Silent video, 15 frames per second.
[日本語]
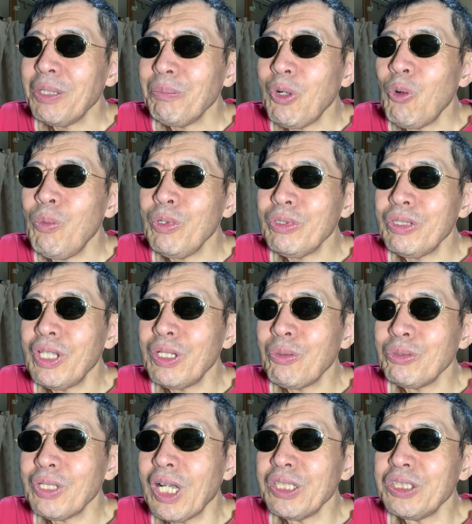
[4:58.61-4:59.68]
まあ、思ってる
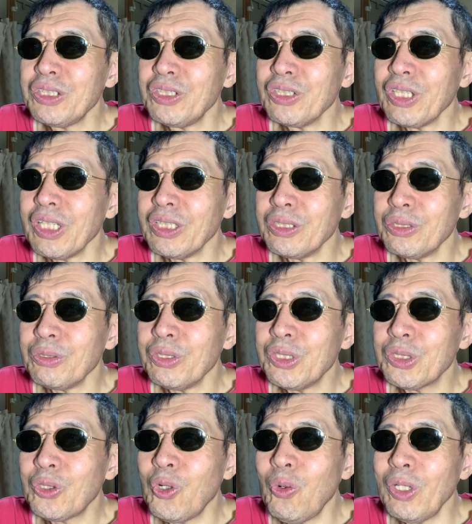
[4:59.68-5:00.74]
ことが実現する
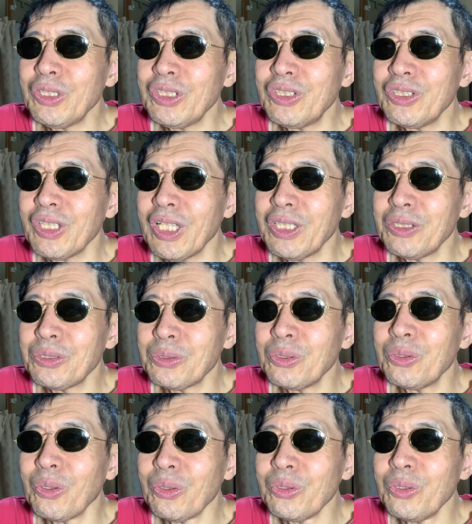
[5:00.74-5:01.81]
思考は実現する
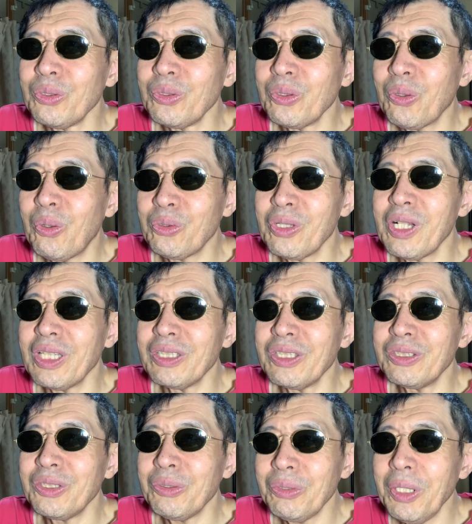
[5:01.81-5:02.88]
ということなんで
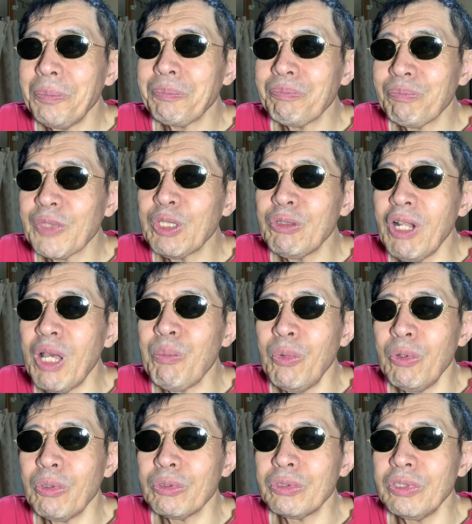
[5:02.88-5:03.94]
すよね。それは
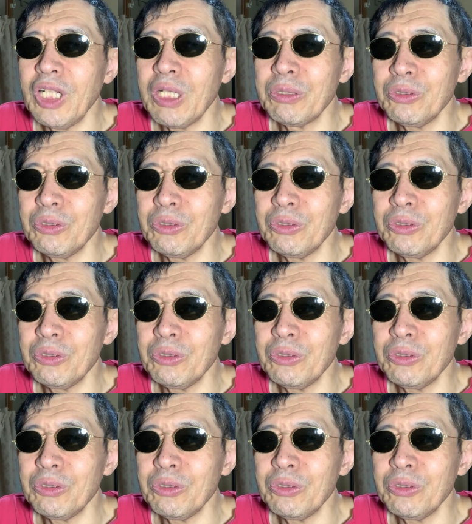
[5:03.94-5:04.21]
もうすでに